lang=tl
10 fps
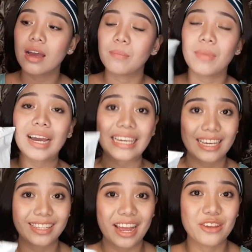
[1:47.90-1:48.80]

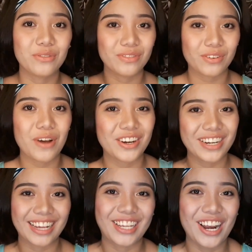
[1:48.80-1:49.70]
makikita yung kung ano yung
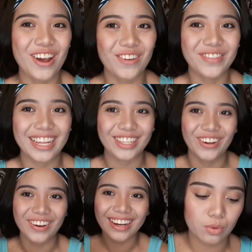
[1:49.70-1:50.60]
nasa loob
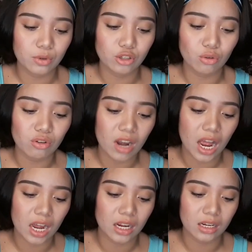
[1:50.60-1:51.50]
nito. Gusto ko
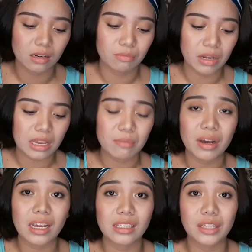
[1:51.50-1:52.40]
lang maging
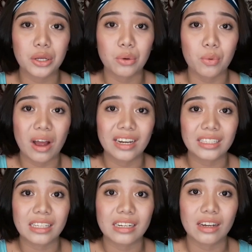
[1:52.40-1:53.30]
maganda yung
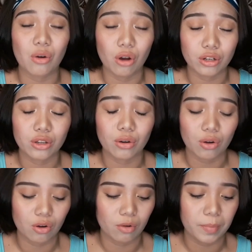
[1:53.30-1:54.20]
quality ng audio
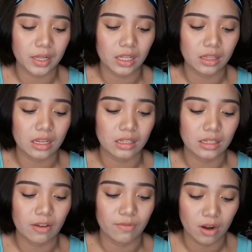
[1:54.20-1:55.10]
ko pagdating
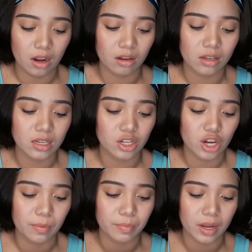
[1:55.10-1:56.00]
sa vlog kasi
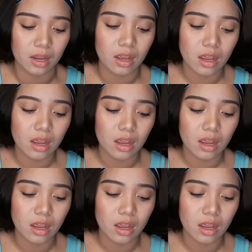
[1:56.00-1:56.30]
syempre